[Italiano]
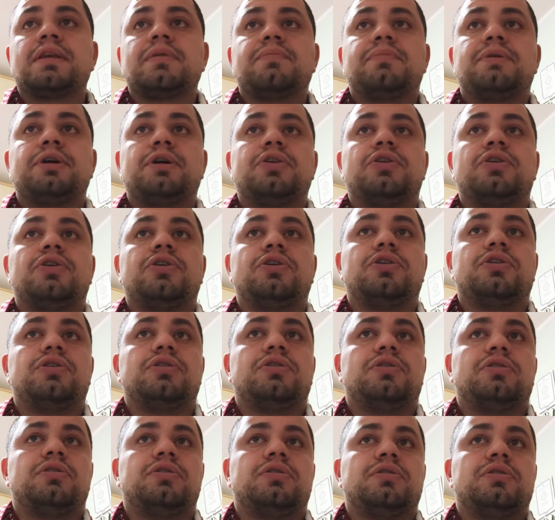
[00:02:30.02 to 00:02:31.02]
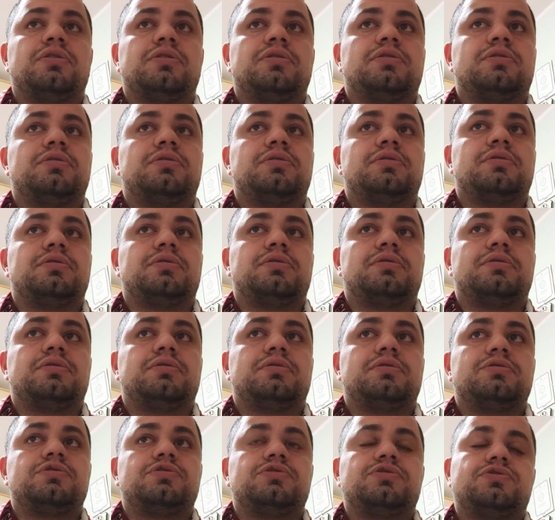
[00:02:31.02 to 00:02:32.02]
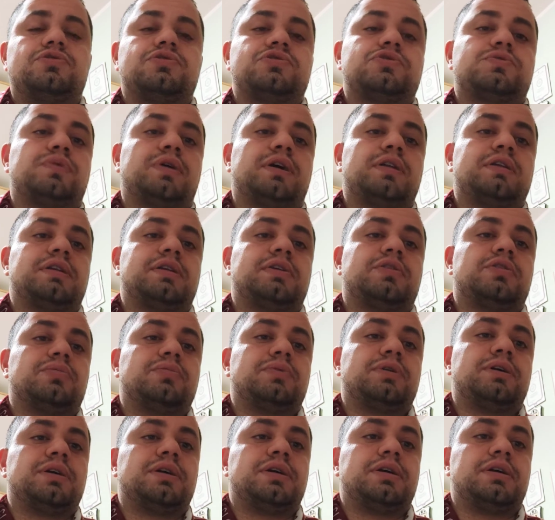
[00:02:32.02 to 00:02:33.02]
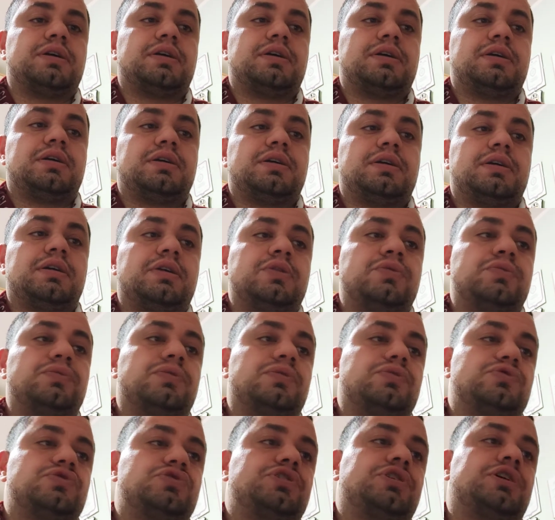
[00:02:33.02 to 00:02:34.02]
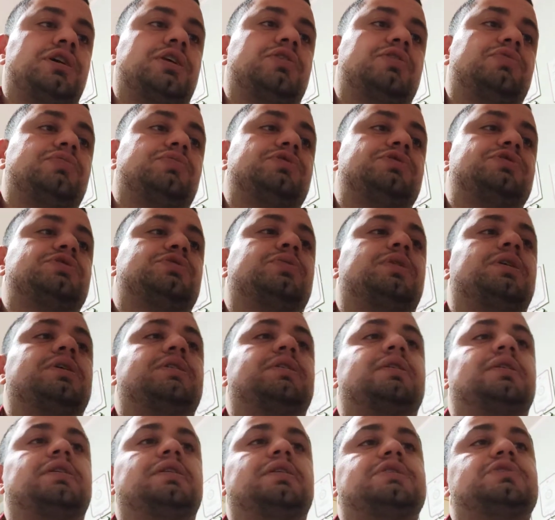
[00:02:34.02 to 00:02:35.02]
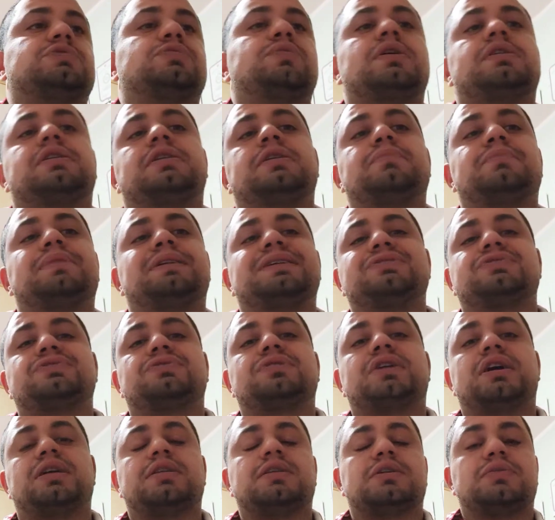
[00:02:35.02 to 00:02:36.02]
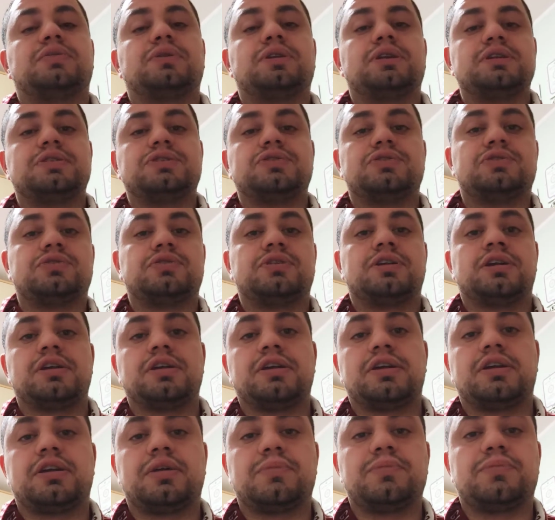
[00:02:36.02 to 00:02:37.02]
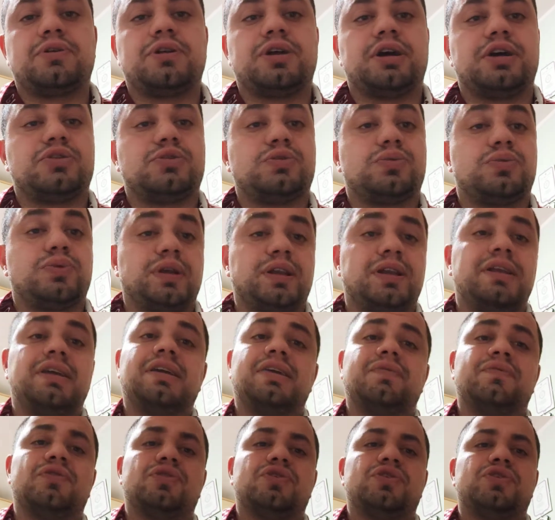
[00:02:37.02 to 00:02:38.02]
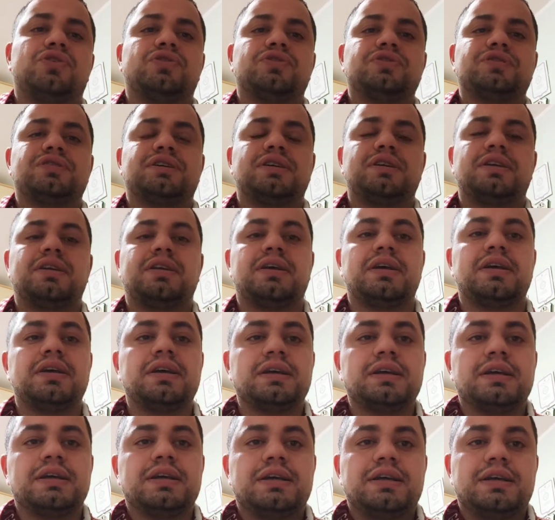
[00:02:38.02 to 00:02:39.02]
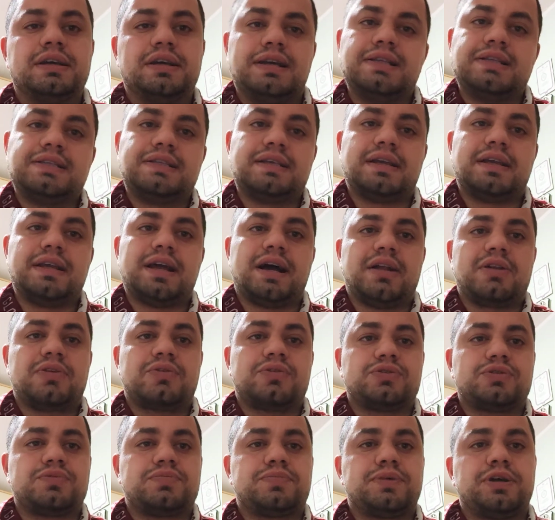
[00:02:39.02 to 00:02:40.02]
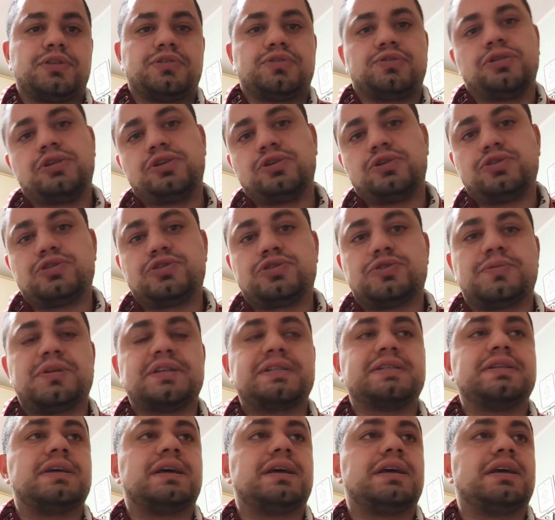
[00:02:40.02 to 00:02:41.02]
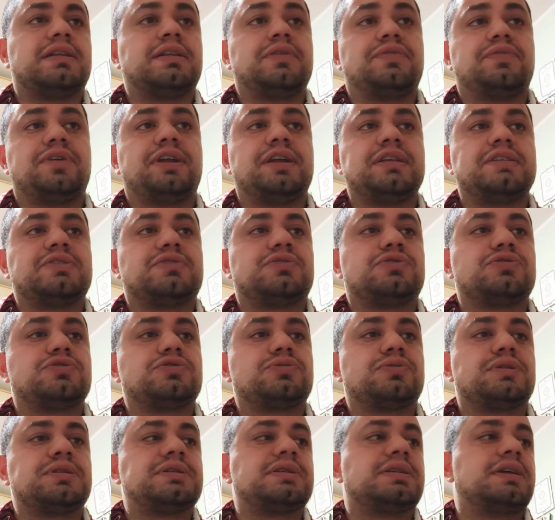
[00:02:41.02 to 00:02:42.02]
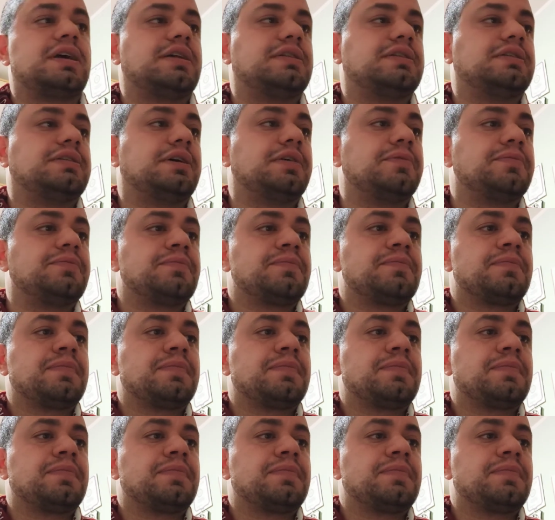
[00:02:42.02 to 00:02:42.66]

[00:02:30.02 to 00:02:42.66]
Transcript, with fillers: però ci sono squadre come alla lunga usciranno poi squadre, le squadre blasonate, quelle che sorteranno il campionato, quelli che vogliono salire in Serie A a cospetto del nostro presidente, a differenza del nostro presidente